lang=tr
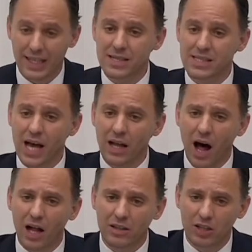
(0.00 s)
Yasal
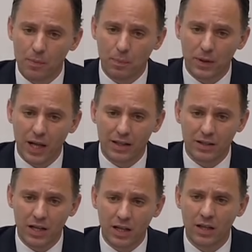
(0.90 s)

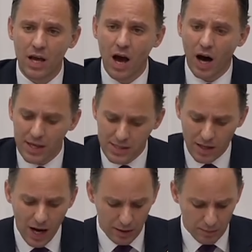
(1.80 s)
altyapılarının
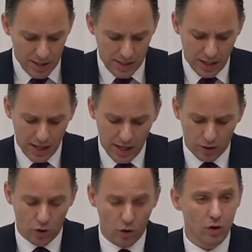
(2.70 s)
hazırlanması
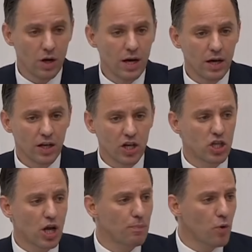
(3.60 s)
gerekiyor.
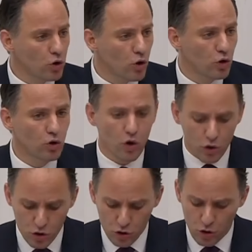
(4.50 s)
İşte bugün
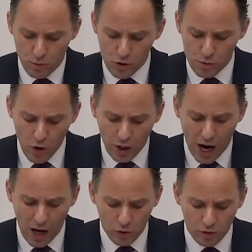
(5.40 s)
görüştüğümüz bu
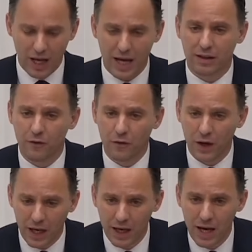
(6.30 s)
kanun
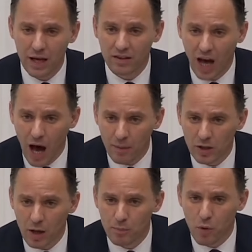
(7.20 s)
teklifi
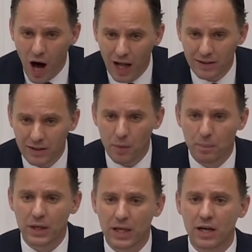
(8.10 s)
tam da bu
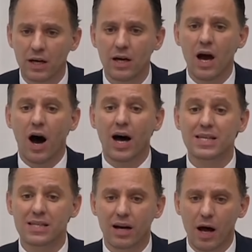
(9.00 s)
altyapıyı
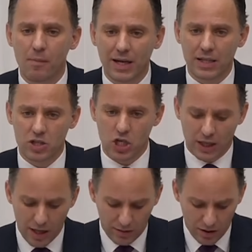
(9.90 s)
hazırlamak
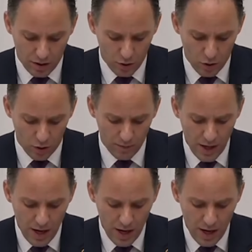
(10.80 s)
için getiriliyor.